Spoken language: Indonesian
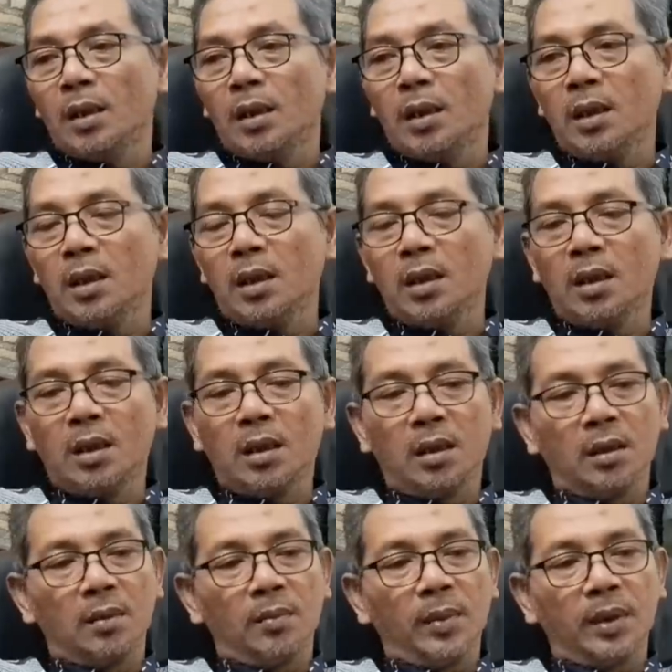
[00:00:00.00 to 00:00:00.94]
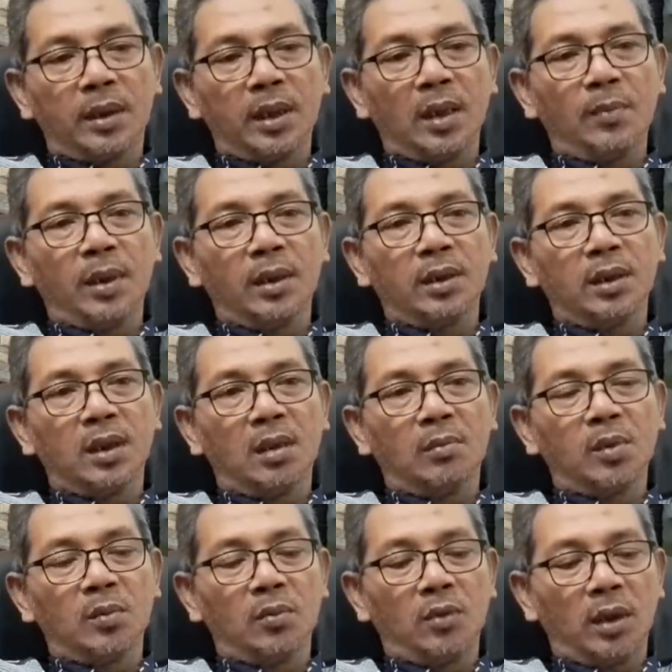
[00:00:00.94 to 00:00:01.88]
eh, PDIP
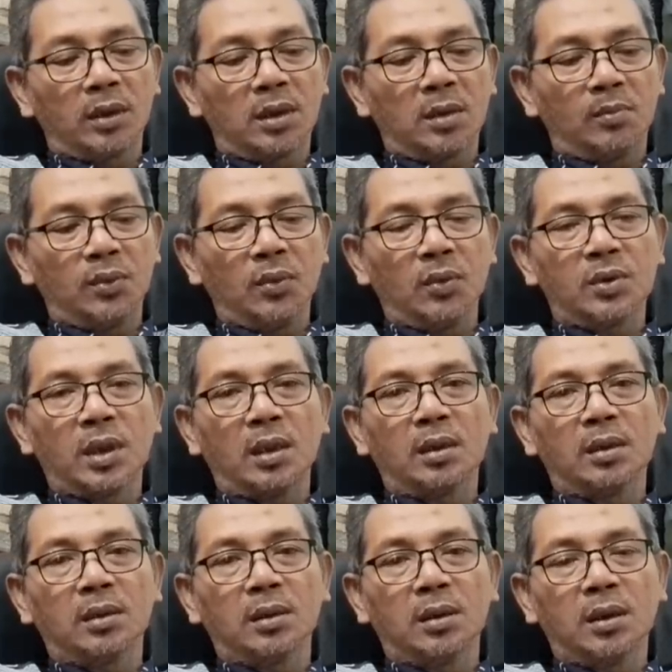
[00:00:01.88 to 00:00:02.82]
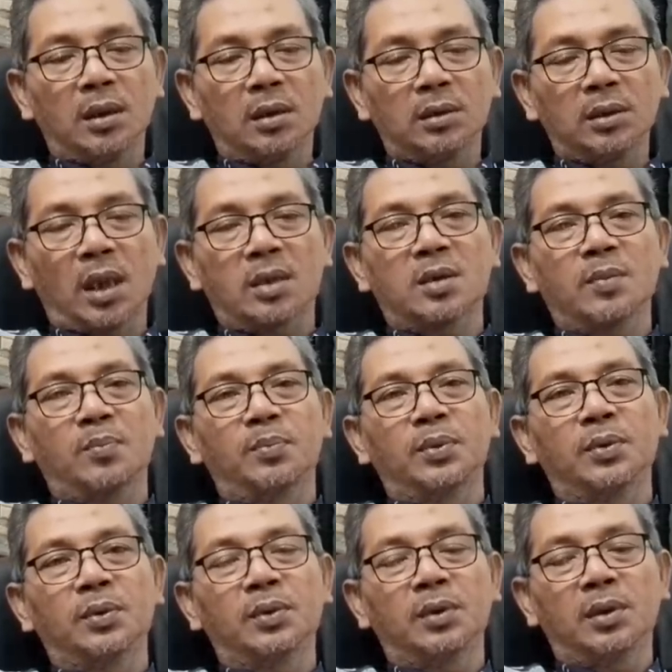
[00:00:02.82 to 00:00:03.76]
tidak membuat keputusan
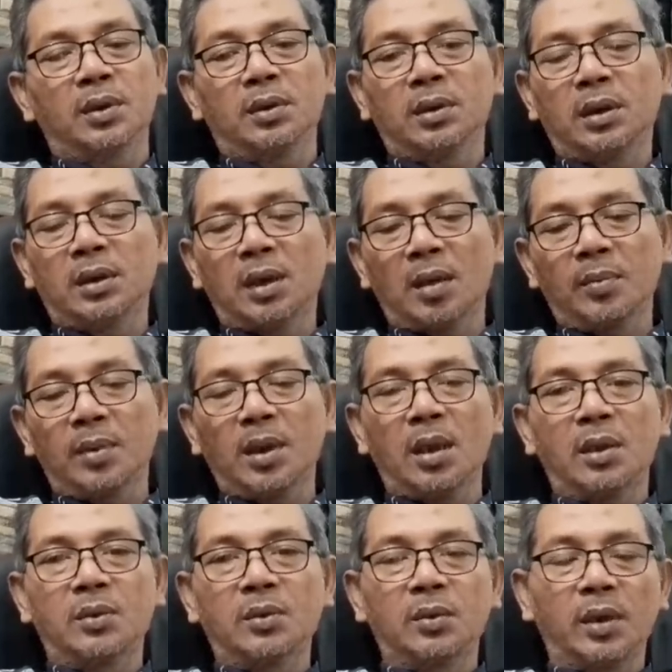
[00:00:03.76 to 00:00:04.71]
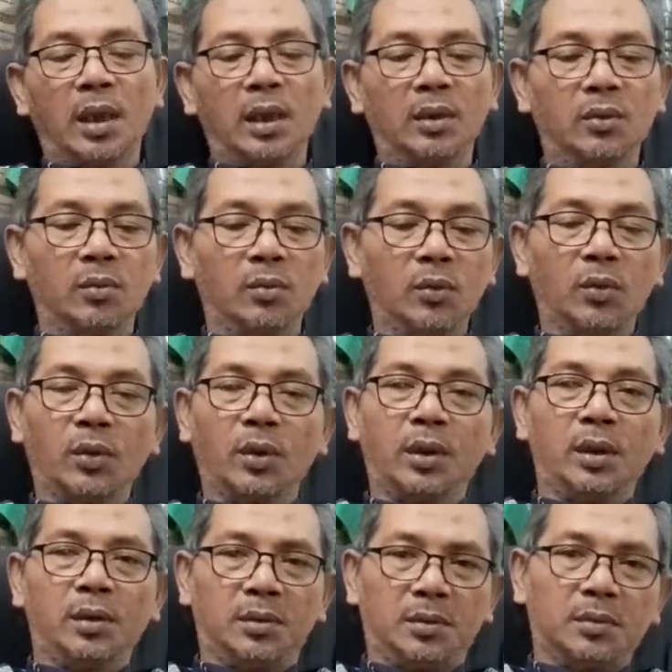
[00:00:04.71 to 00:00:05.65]
tersebut tentang Piala Dunia itu
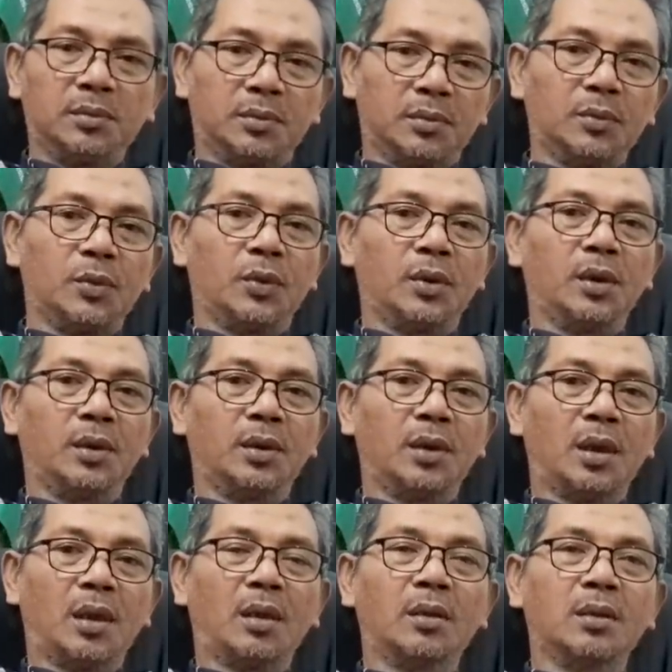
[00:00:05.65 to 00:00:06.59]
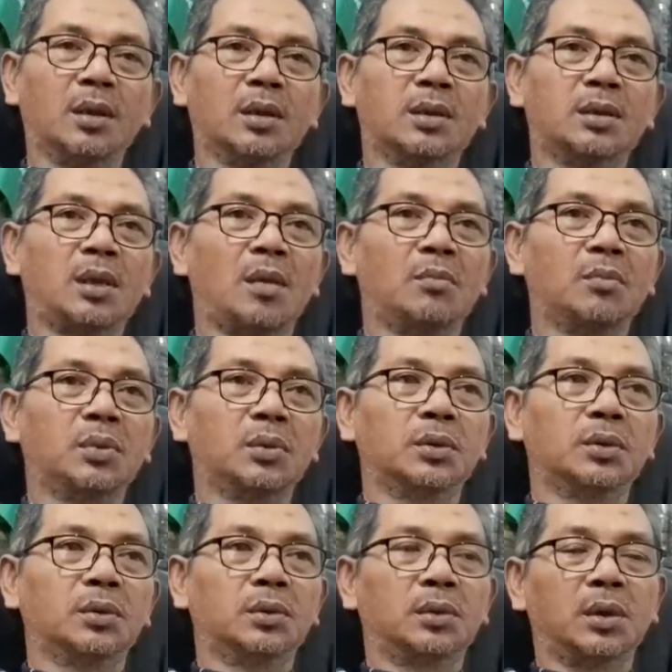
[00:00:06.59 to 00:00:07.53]
mungkin mungkin akan
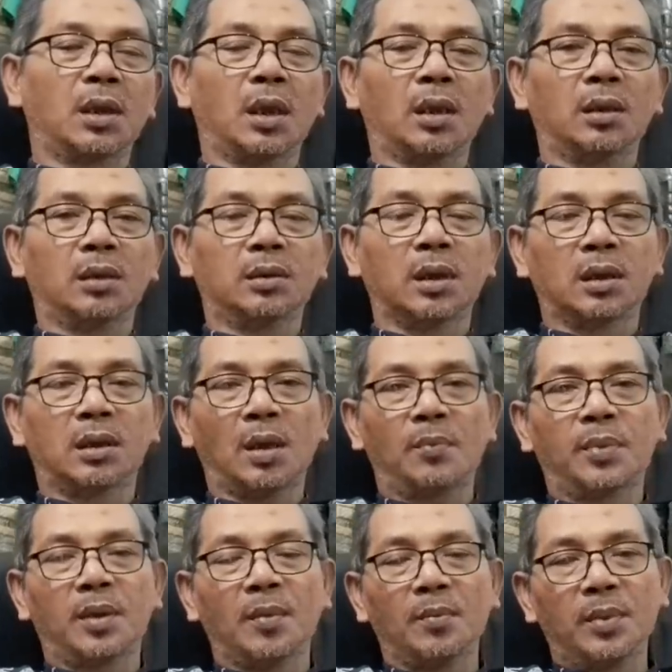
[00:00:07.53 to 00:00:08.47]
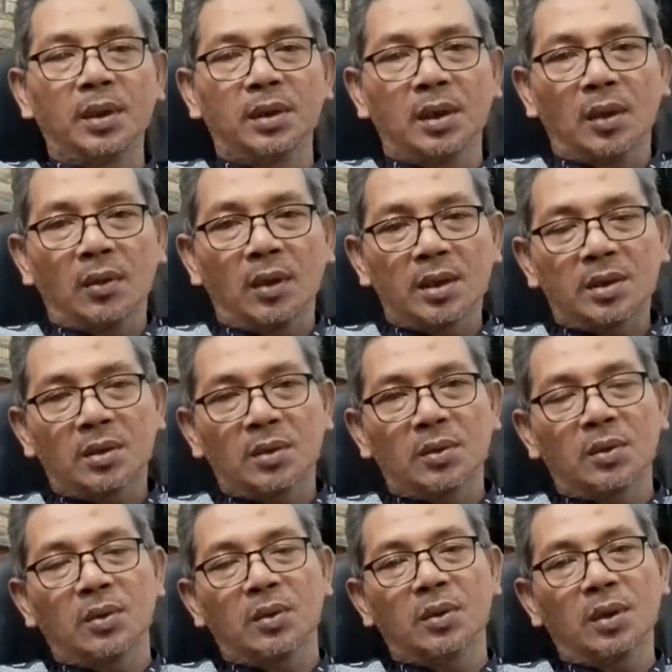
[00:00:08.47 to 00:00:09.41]
disambut dengan gegap gempita oleh
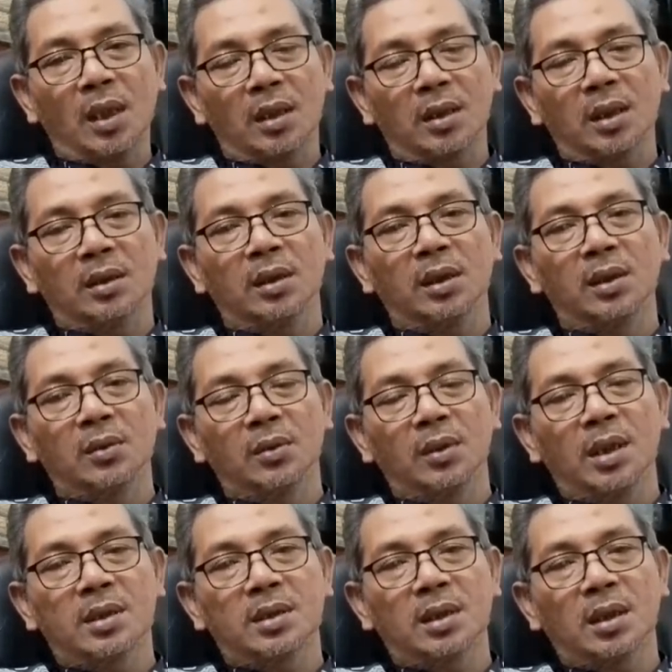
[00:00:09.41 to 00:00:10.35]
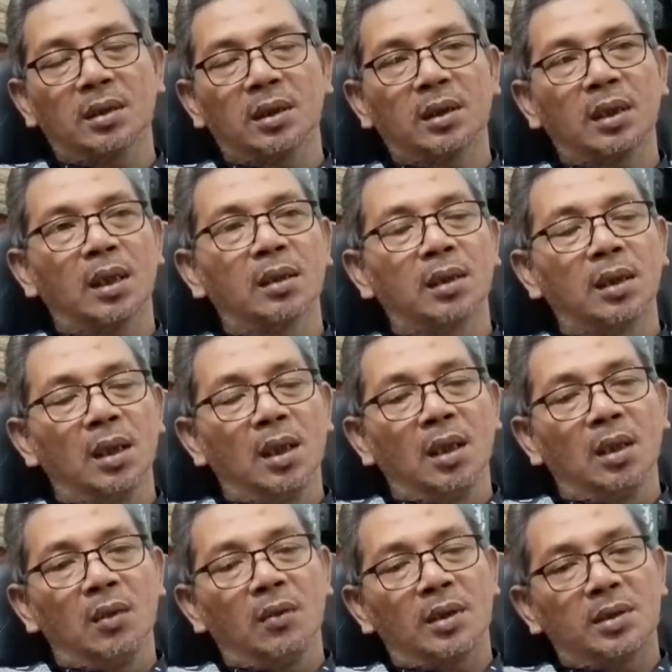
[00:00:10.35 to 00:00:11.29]
seluruh rakyat Indonesia tentang
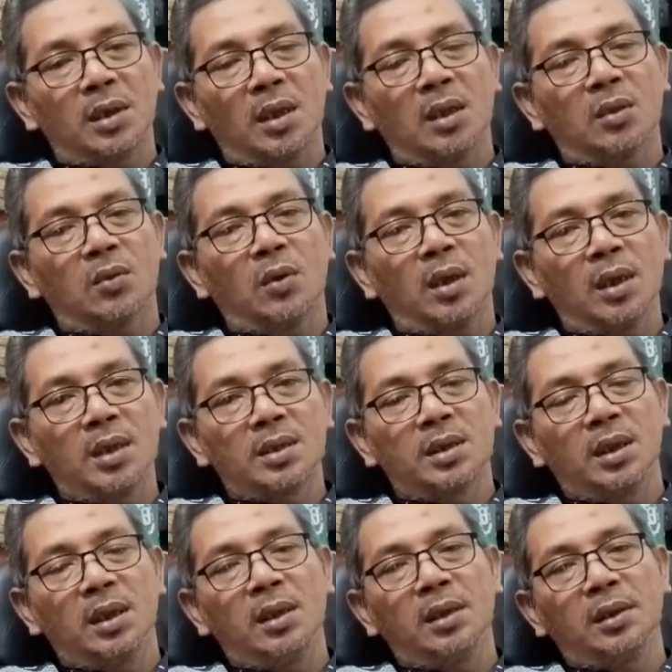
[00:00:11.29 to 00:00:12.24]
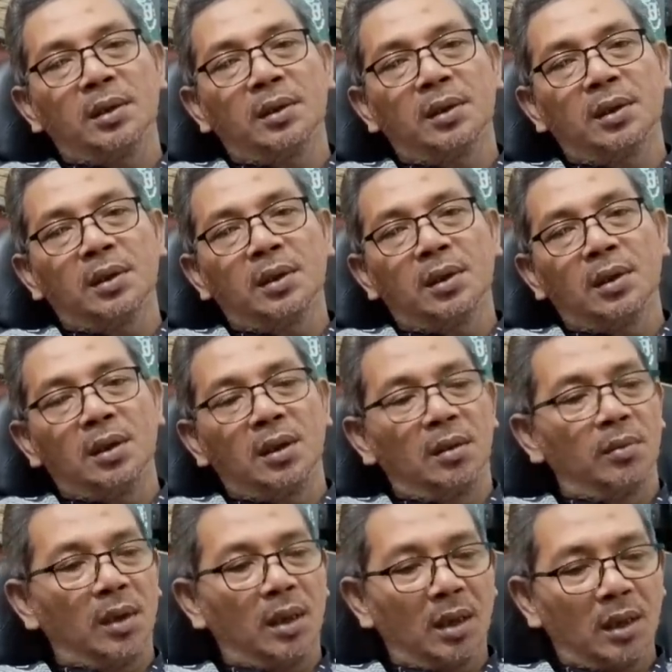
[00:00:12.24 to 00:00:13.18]
wacana koalisi ini.
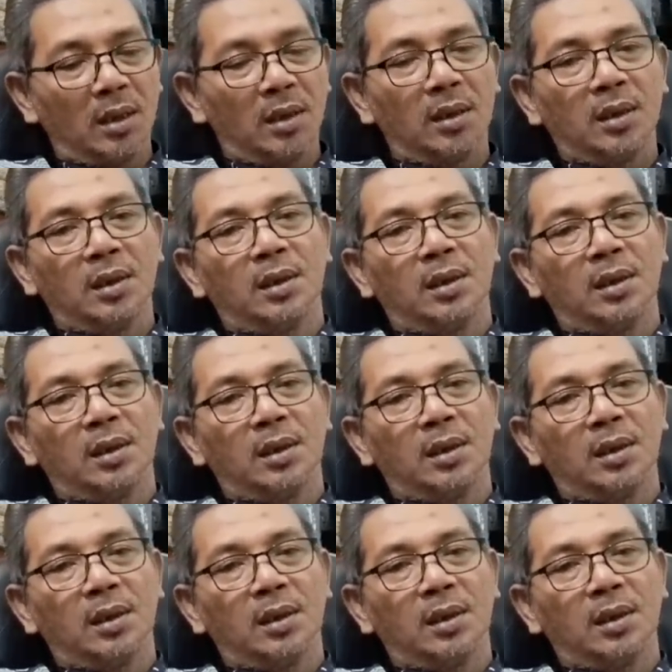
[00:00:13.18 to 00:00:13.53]
Lima